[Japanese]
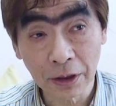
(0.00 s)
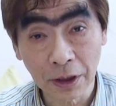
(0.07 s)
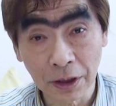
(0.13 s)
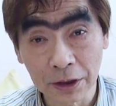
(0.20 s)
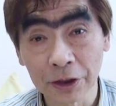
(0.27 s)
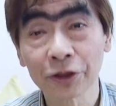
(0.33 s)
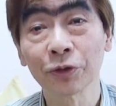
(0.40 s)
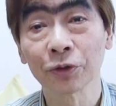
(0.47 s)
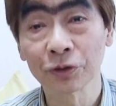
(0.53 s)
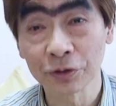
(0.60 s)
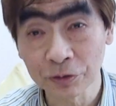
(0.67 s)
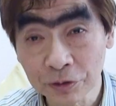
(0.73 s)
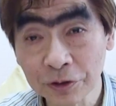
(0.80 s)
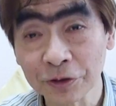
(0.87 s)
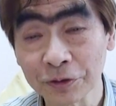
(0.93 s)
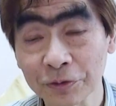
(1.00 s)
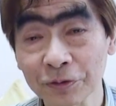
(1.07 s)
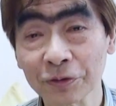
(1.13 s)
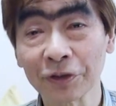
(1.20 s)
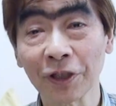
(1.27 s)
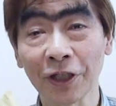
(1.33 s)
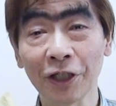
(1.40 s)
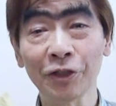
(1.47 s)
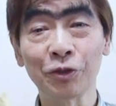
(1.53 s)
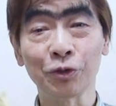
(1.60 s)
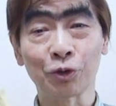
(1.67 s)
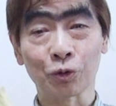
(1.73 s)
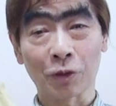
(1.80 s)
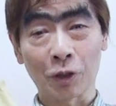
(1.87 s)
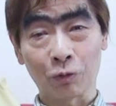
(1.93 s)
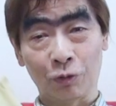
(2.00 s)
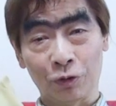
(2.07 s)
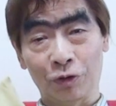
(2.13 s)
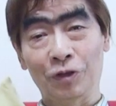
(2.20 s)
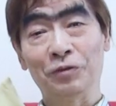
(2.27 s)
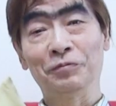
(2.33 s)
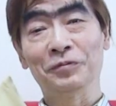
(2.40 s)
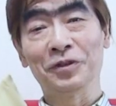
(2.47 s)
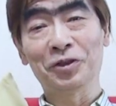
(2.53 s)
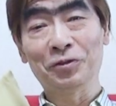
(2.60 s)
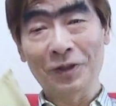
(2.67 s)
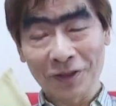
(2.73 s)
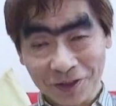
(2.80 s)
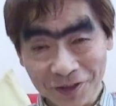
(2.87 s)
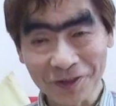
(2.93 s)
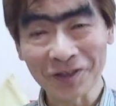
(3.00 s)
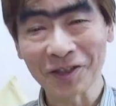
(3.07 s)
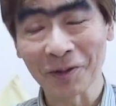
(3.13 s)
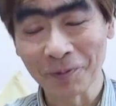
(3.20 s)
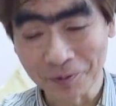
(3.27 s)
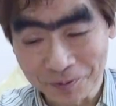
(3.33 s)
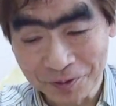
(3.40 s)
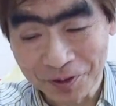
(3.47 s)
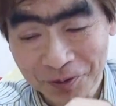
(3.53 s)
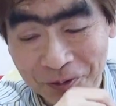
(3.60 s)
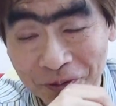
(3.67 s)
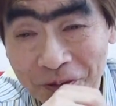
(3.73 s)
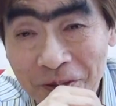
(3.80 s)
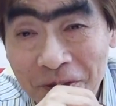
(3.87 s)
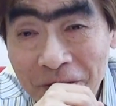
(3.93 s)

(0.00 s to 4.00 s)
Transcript: 話をするっていう編集長が個人座ってしゃべるっていう